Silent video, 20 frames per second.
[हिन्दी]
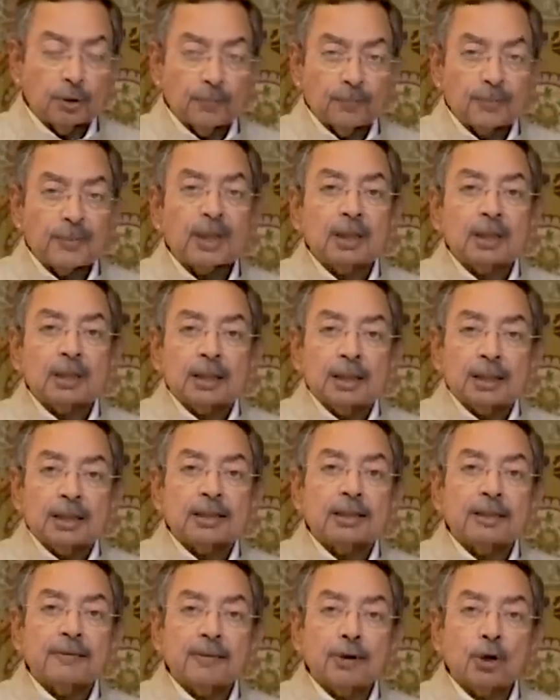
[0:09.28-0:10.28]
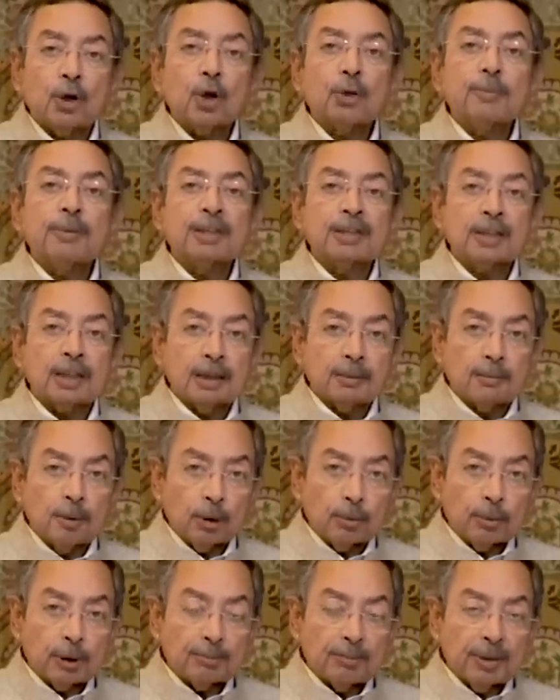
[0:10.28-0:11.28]
को इस दफ़े और भी ज़्यादा
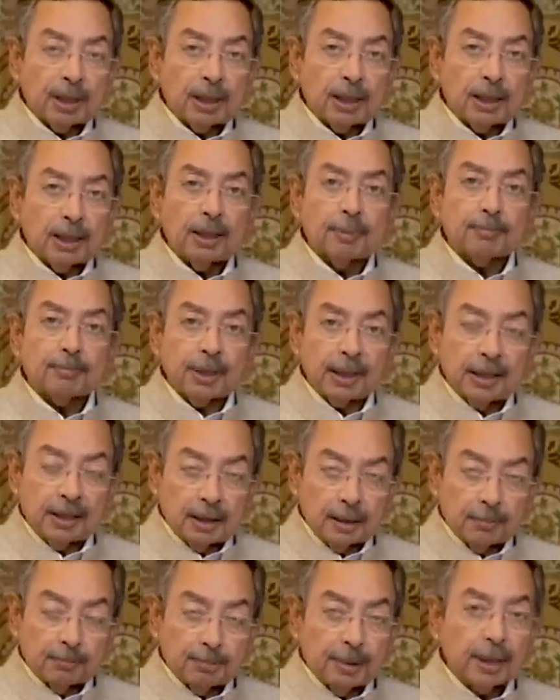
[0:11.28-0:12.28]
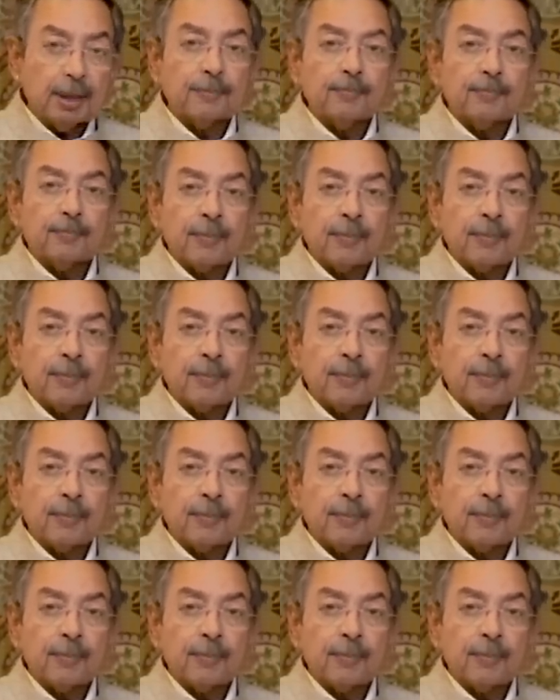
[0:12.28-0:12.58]
बहुमत मिला है अपने ही दम पर